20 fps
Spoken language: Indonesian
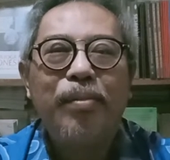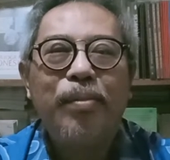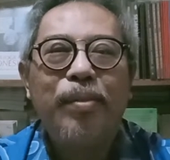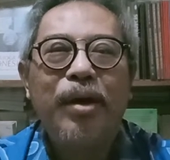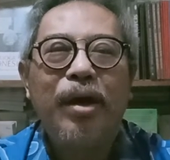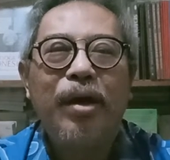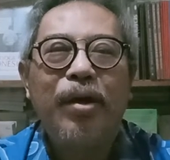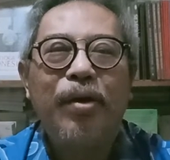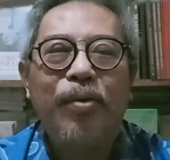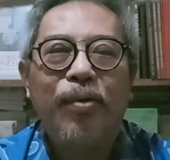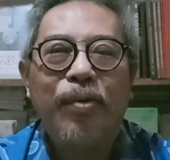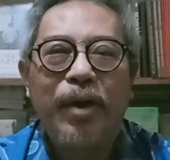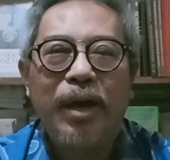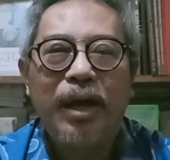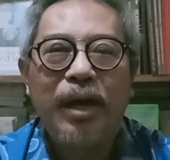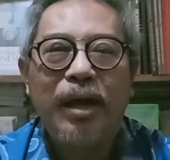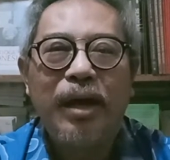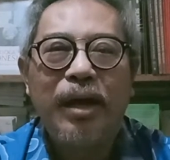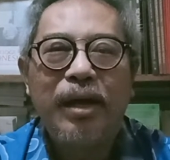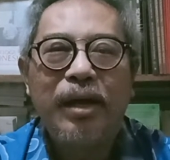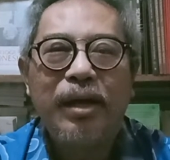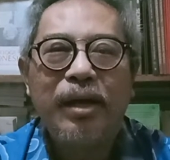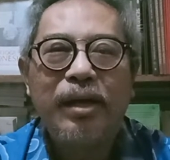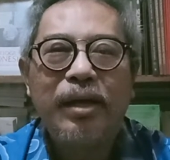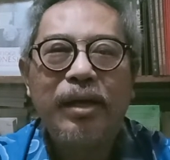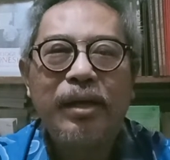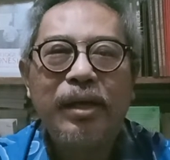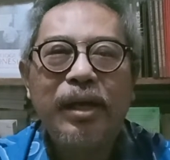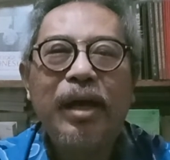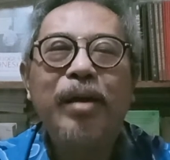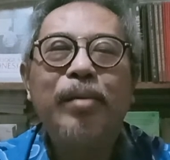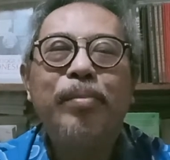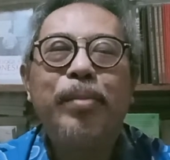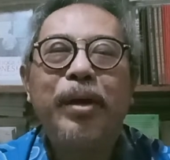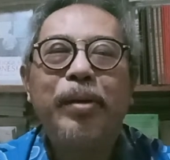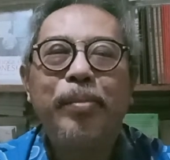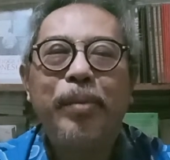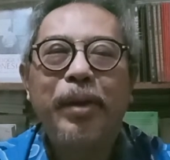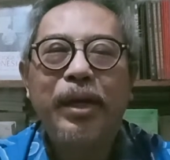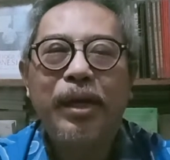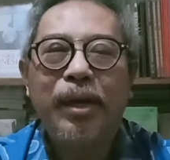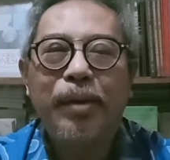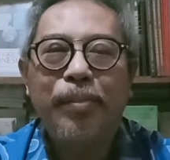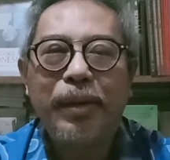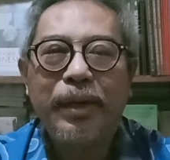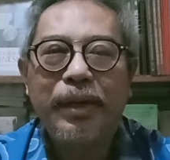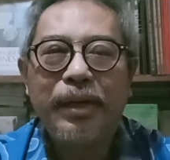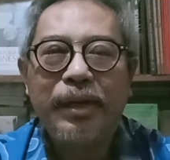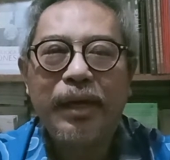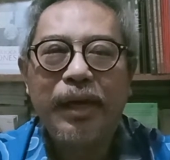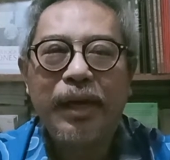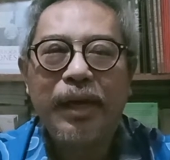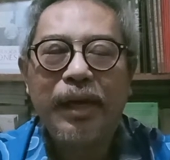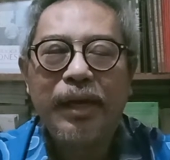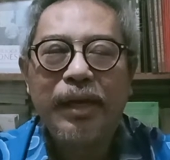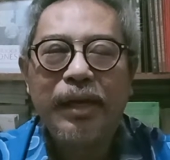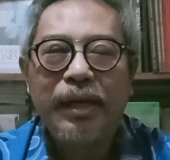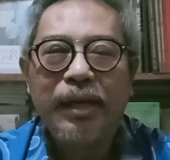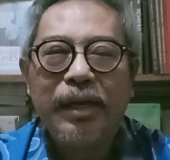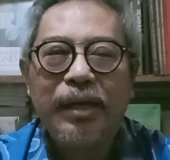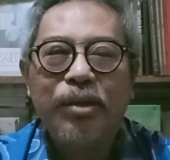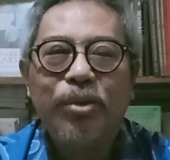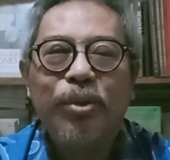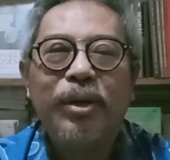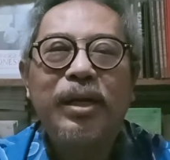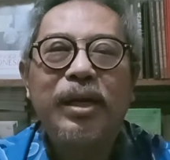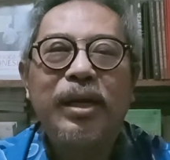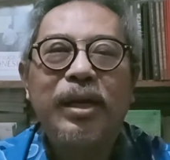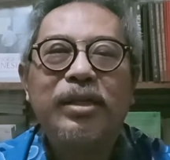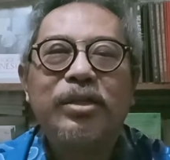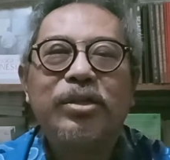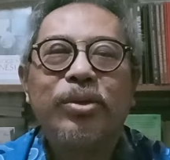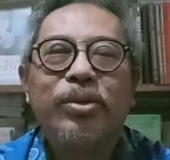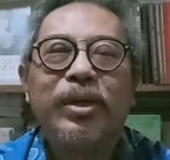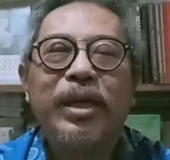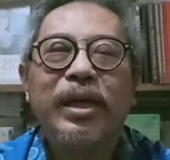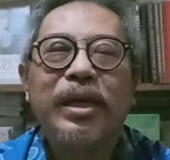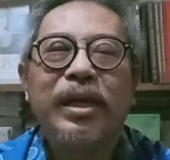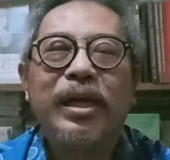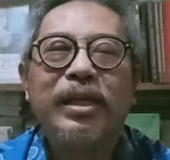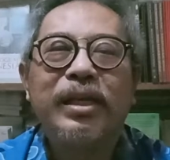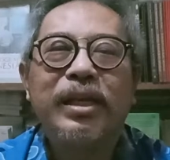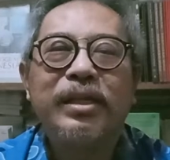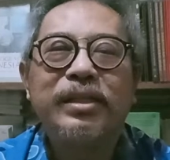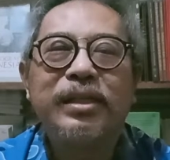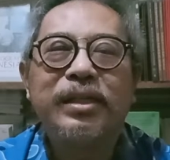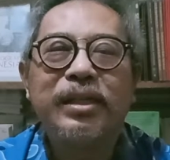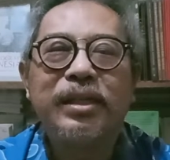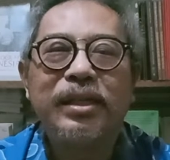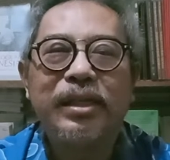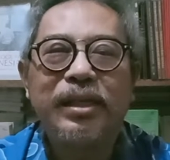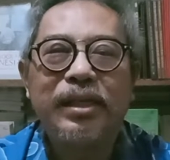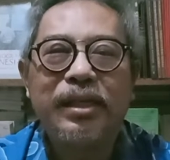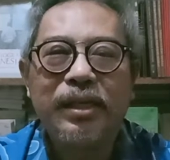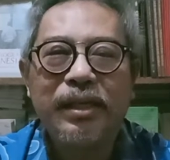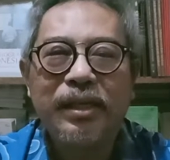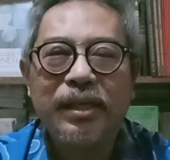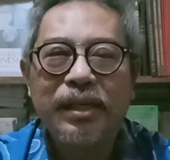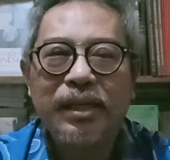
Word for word: bahwa yang berbeda-beda itu adalah saudaranya sendiri.